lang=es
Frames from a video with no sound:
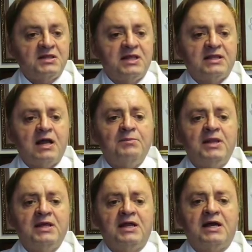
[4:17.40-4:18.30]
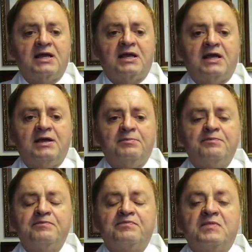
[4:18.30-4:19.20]
de tal manera
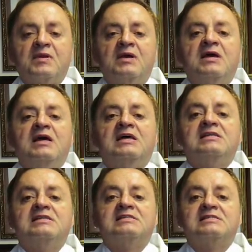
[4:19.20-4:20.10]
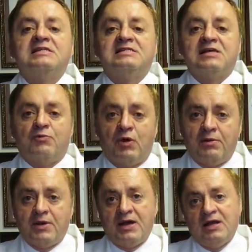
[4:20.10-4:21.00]
que si se
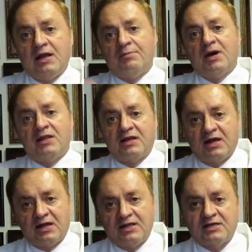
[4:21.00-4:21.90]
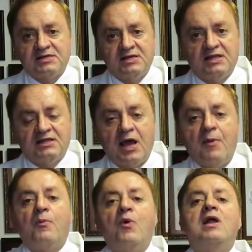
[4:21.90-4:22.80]
vuelve ahí la madre al día
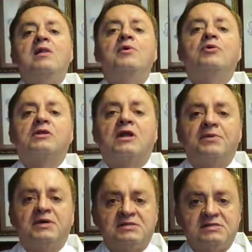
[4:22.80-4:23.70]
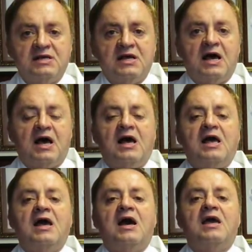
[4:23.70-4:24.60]
siguiente, vuelve otra vez
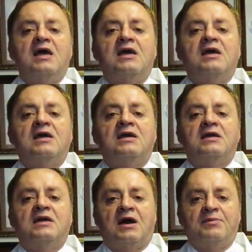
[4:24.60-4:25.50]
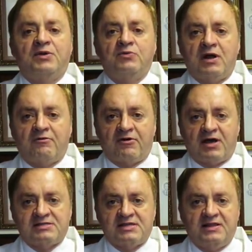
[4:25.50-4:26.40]
eh, a haber una
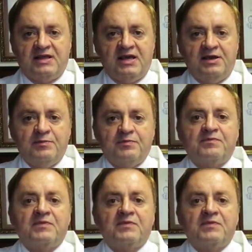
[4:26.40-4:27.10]
fase de